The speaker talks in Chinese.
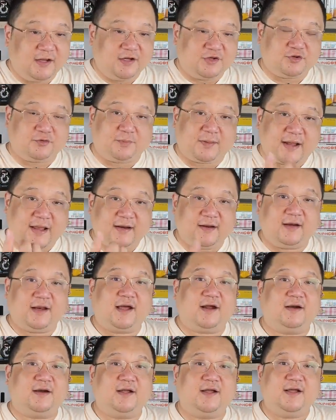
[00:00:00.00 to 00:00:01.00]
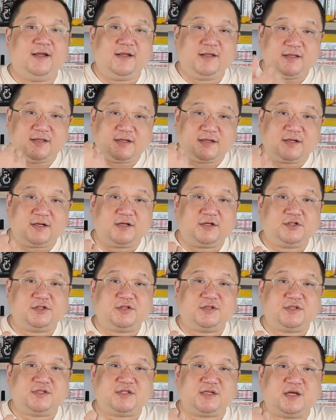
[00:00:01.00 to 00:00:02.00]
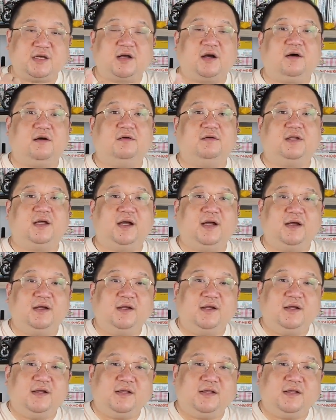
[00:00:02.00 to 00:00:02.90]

就派了俩人，一个是写稿的，